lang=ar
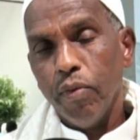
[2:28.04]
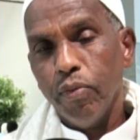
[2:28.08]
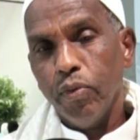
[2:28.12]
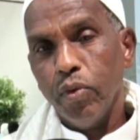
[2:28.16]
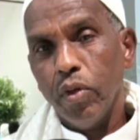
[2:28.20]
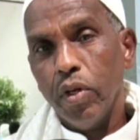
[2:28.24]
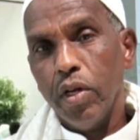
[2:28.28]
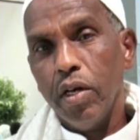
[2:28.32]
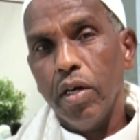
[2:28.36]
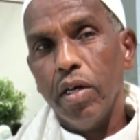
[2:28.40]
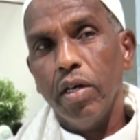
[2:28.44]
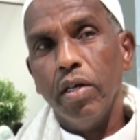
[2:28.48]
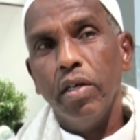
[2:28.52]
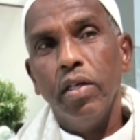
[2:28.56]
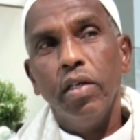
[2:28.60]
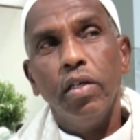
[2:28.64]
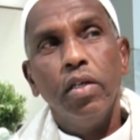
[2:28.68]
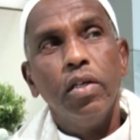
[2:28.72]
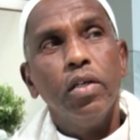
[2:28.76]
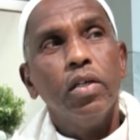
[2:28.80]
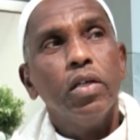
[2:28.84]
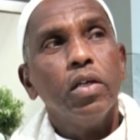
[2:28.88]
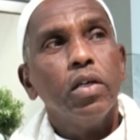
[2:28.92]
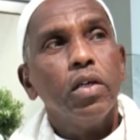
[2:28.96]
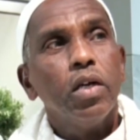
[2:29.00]

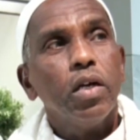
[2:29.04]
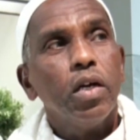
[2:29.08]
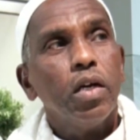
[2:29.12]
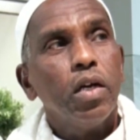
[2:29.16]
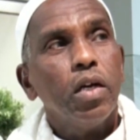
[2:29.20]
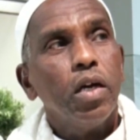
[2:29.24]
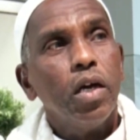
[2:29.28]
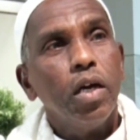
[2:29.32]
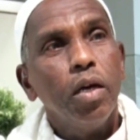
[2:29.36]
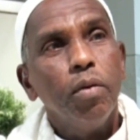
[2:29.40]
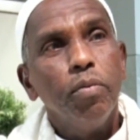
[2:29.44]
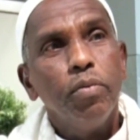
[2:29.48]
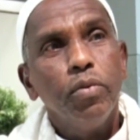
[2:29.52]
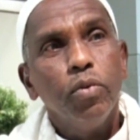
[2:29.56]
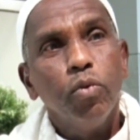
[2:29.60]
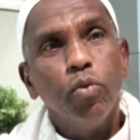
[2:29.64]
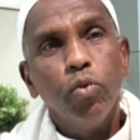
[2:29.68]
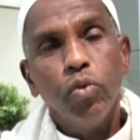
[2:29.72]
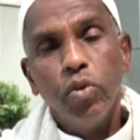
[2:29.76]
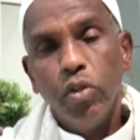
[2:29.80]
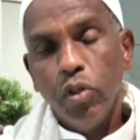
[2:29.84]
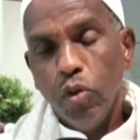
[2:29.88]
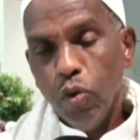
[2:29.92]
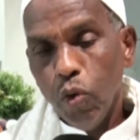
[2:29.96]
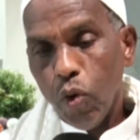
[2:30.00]
وعبر الحاج عبد الرحمن
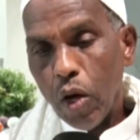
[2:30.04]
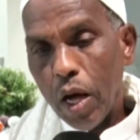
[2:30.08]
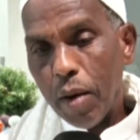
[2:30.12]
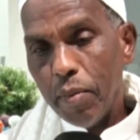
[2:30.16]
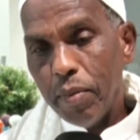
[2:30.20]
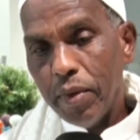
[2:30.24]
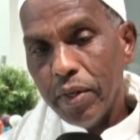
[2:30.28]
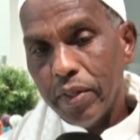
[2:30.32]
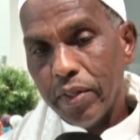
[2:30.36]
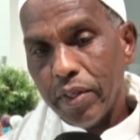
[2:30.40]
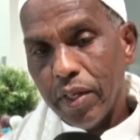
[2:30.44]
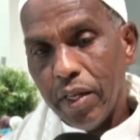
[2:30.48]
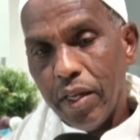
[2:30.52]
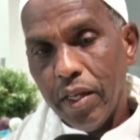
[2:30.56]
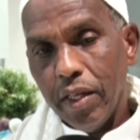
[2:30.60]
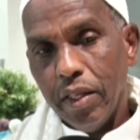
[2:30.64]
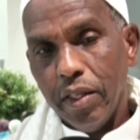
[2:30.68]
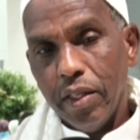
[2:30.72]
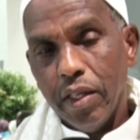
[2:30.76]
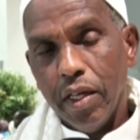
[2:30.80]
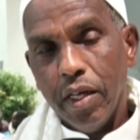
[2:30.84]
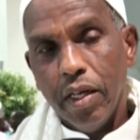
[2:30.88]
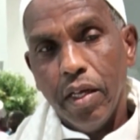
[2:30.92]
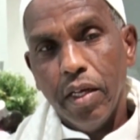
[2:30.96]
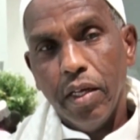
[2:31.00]
أبيب عن
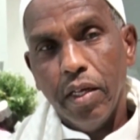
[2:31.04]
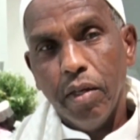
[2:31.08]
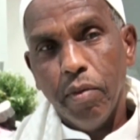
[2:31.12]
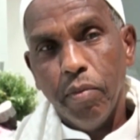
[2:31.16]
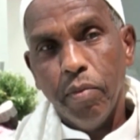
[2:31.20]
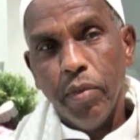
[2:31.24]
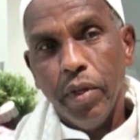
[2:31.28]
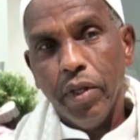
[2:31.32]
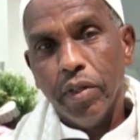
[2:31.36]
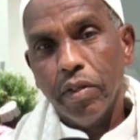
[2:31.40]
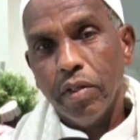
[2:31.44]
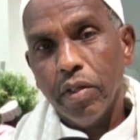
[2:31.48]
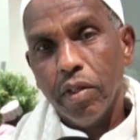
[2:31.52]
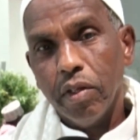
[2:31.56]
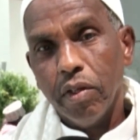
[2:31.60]
شكر الامتنان